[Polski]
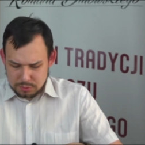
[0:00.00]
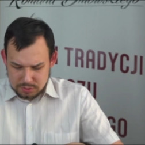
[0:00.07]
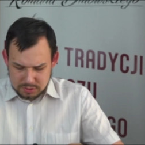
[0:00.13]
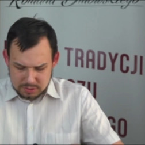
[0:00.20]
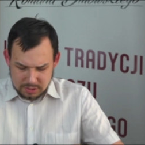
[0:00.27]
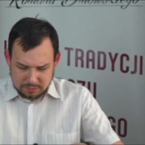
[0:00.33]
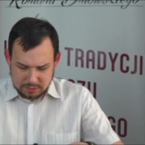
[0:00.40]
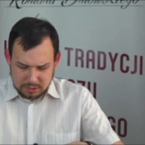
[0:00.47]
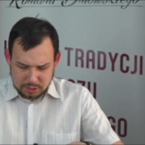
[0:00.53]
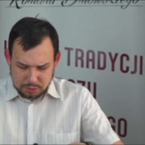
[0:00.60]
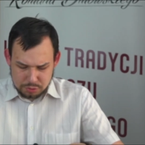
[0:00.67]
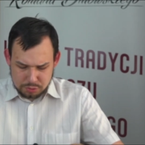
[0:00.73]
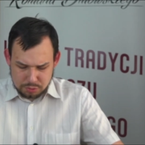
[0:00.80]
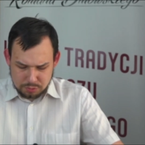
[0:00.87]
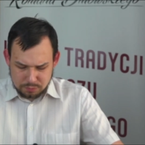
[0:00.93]
do zostawiania
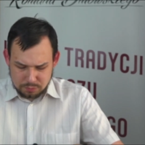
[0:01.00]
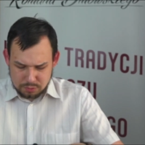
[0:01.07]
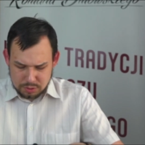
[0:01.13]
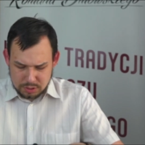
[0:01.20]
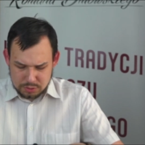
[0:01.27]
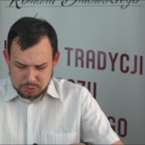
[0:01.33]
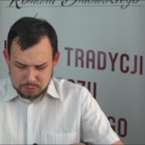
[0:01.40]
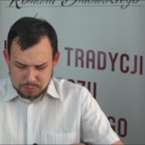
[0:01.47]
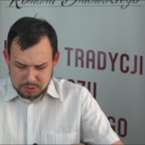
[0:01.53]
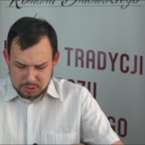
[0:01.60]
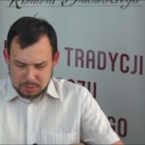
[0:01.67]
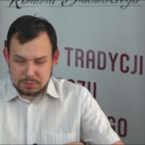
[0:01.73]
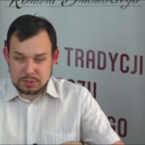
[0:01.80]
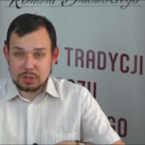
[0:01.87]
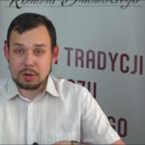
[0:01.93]
kciuków w górę,
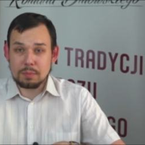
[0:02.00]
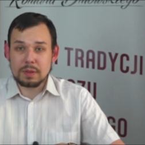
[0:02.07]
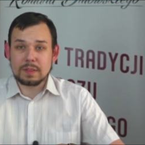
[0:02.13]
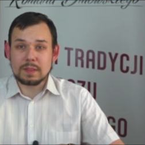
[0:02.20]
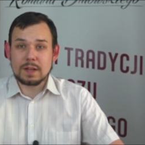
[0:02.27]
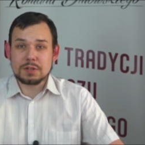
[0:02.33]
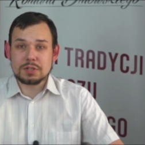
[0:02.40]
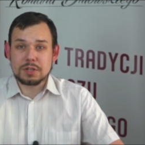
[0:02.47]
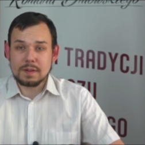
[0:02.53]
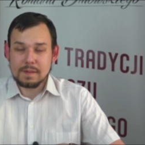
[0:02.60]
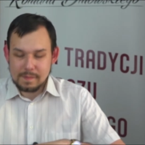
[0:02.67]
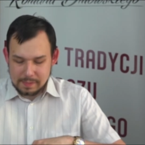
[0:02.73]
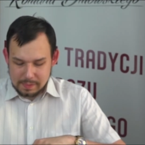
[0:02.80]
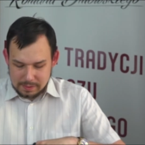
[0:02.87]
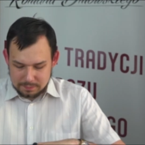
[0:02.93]
subskrypcji, komentarzy,
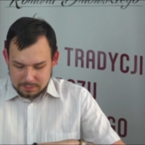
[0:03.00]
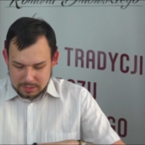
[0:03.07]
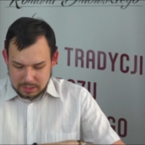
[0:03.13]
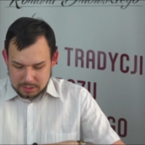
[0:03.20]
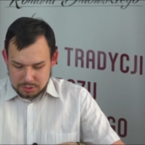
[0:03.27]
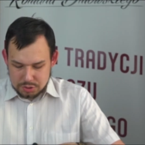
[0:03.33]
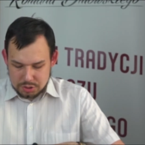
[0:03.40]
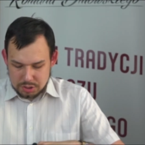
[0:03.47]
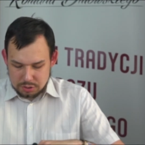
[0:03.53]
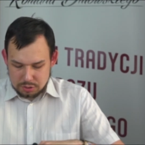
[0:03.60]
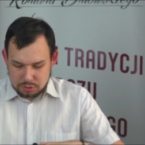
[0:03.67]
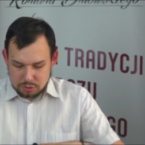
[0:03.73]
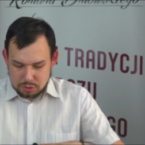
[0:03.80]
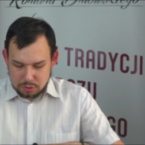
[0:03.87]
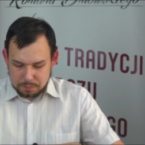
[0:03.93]
także
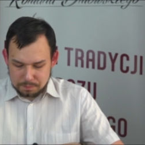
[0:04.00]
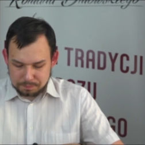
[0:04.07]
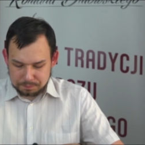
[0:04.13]
do